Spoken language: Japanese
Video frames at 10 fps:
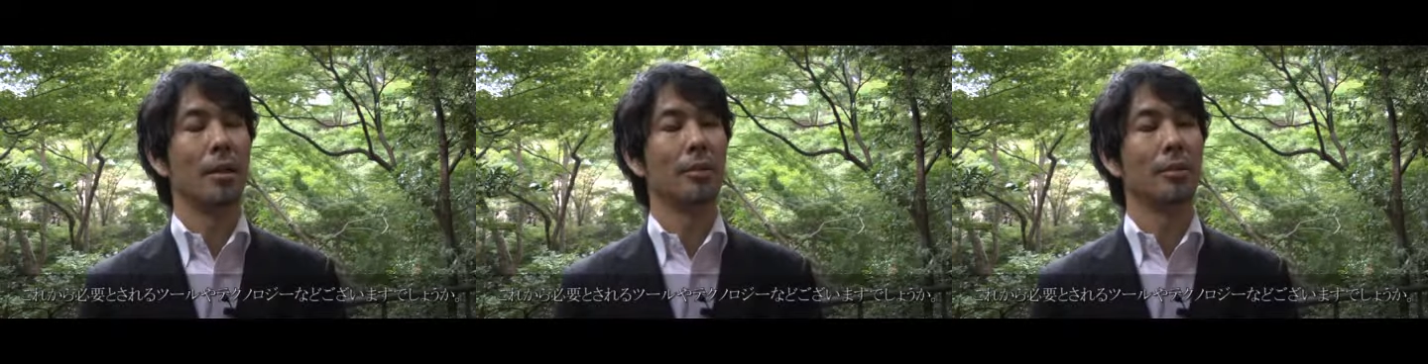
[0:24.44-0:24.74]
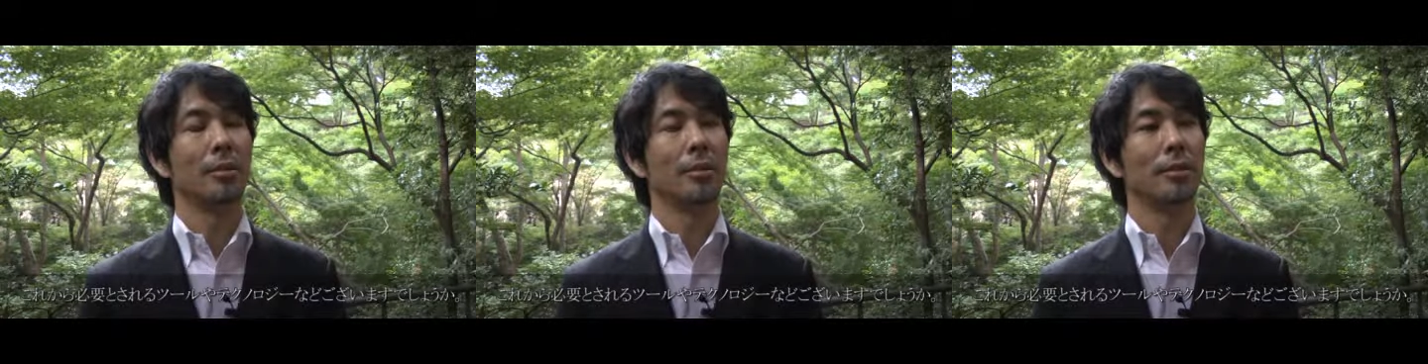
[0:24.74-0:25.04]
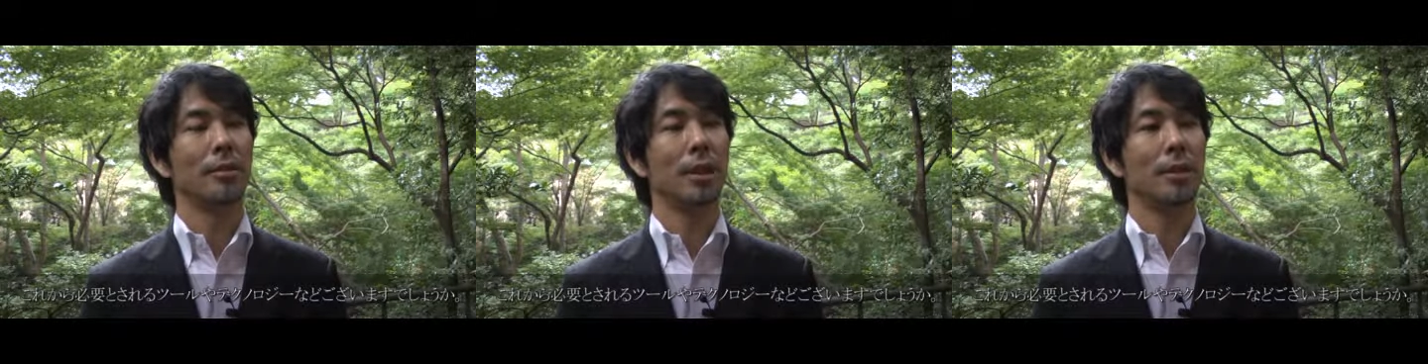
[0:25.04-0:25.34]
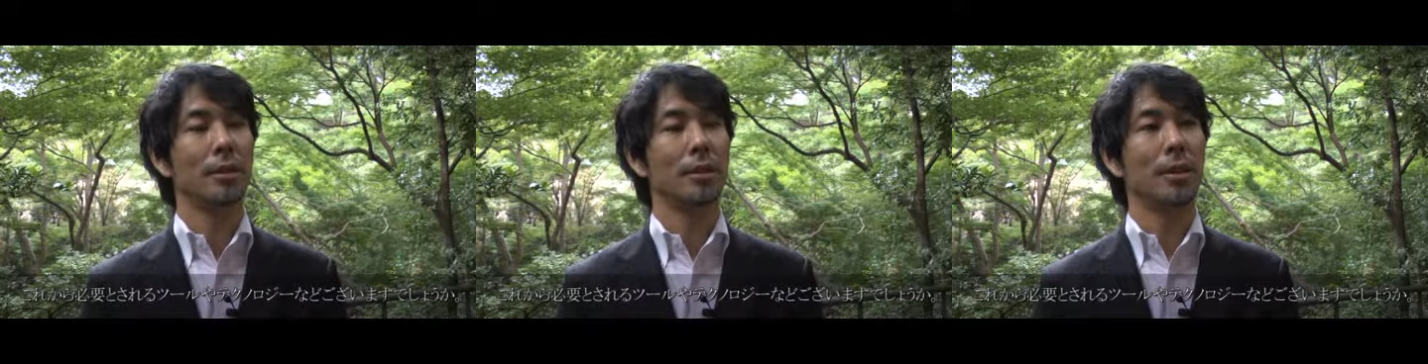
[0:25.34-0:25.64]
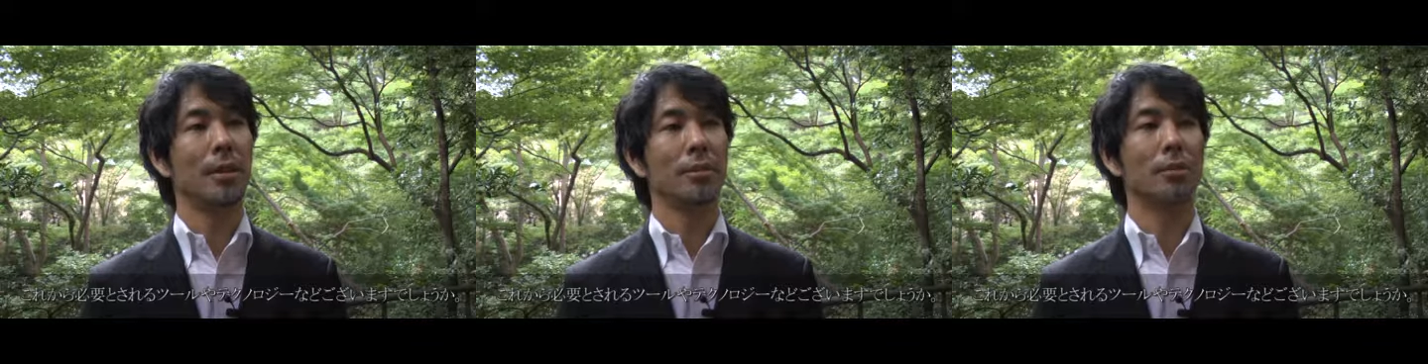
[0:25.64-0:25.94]
あの2
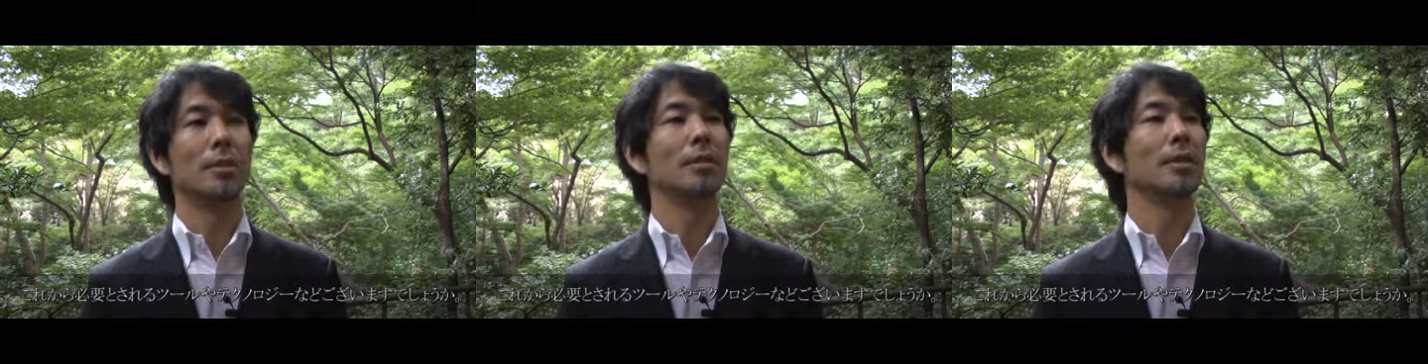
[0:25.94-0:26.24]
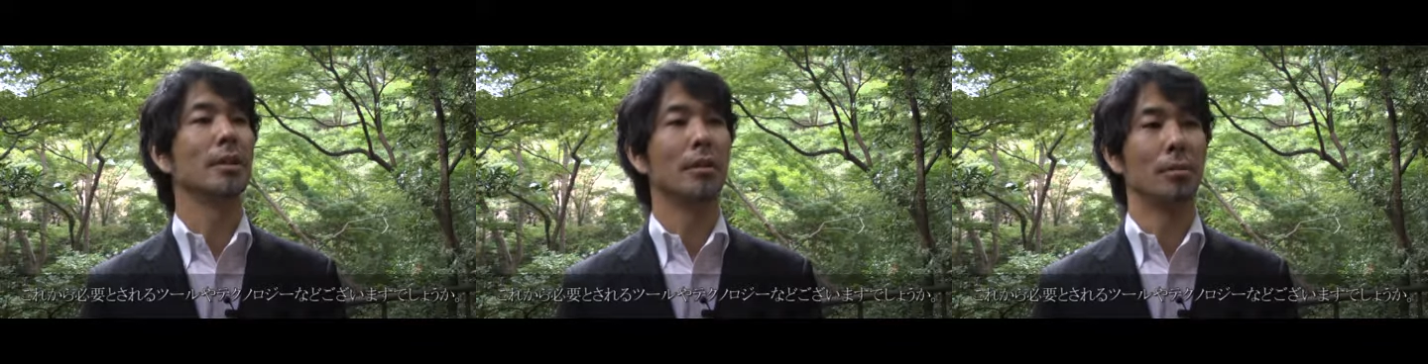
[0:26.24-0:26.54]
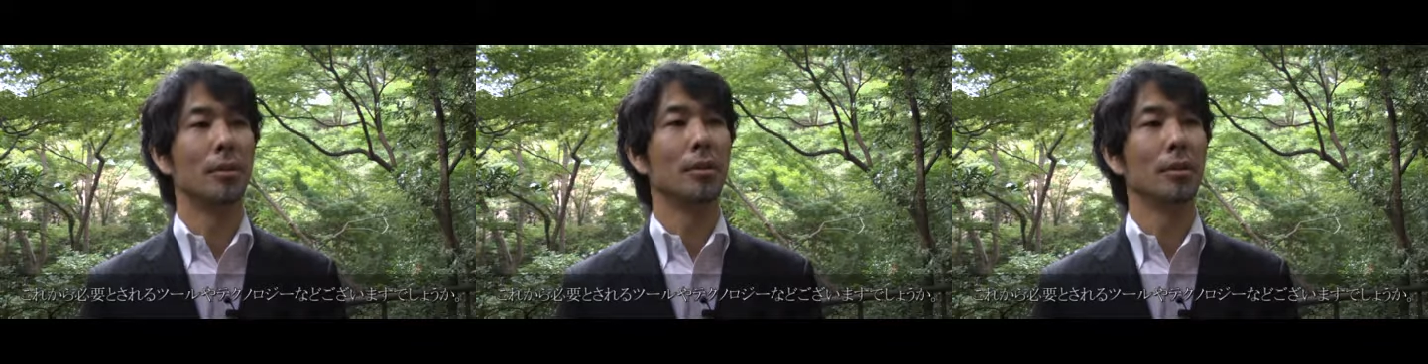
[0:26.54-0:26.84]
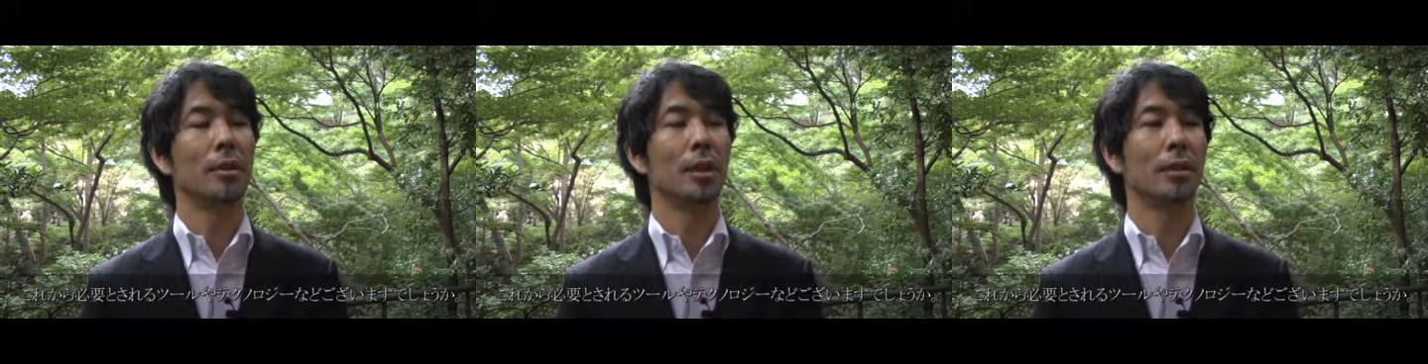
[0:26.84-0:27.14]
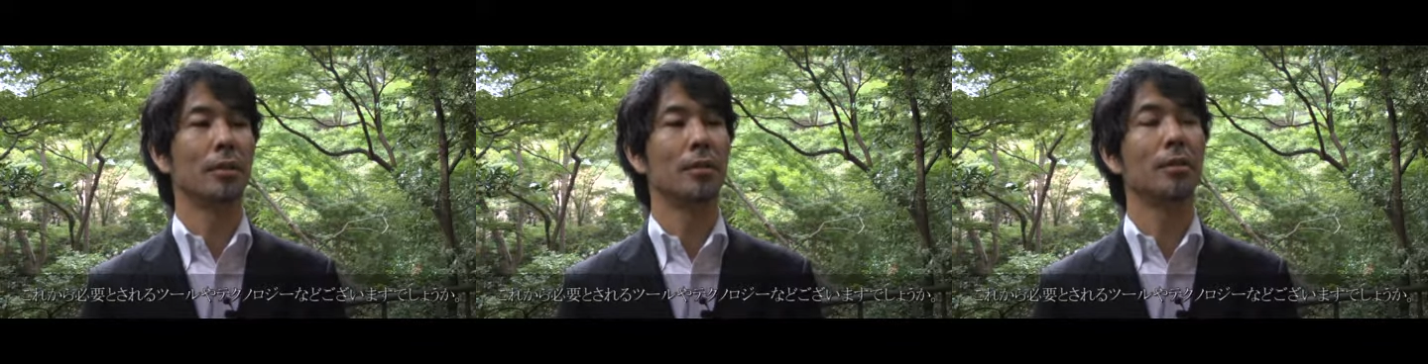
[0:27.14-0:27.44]
つあると思うんですけども
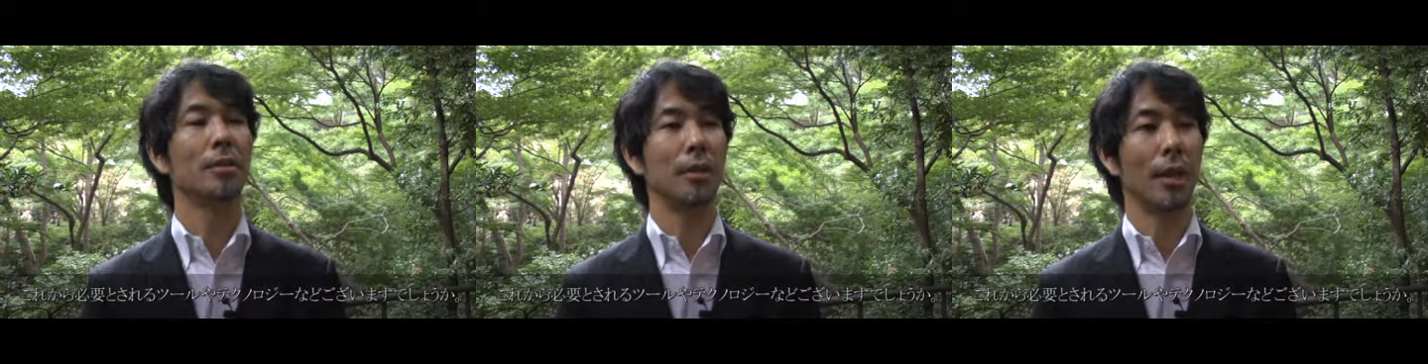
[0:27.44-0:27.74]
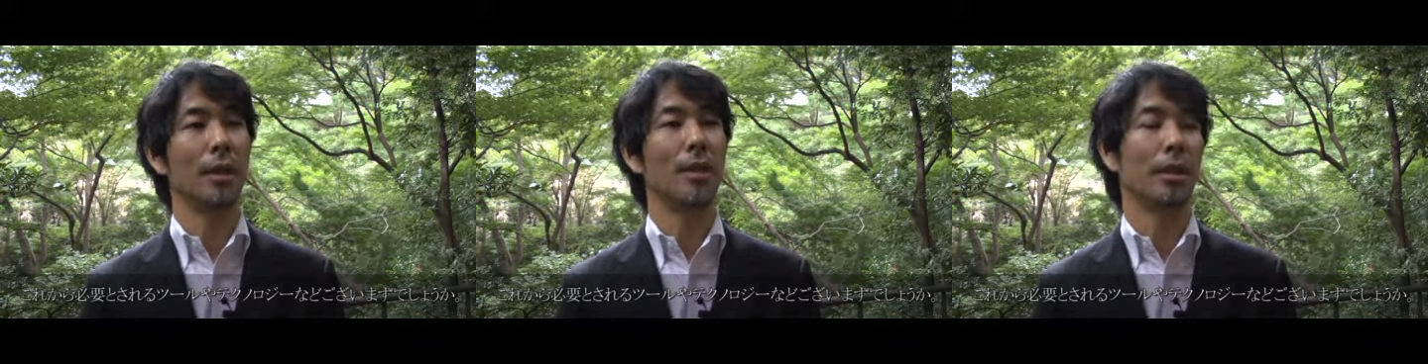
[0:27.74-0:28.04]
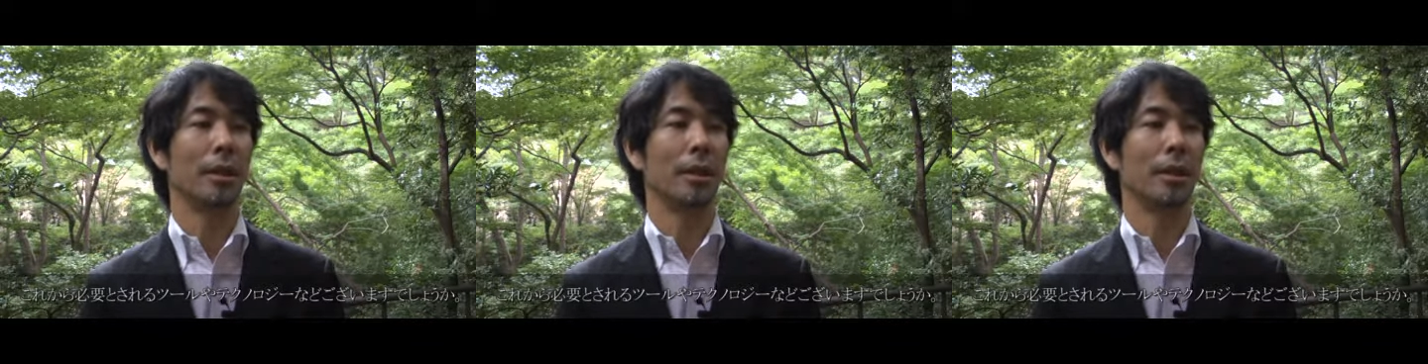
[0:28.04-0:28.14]
あの1つは、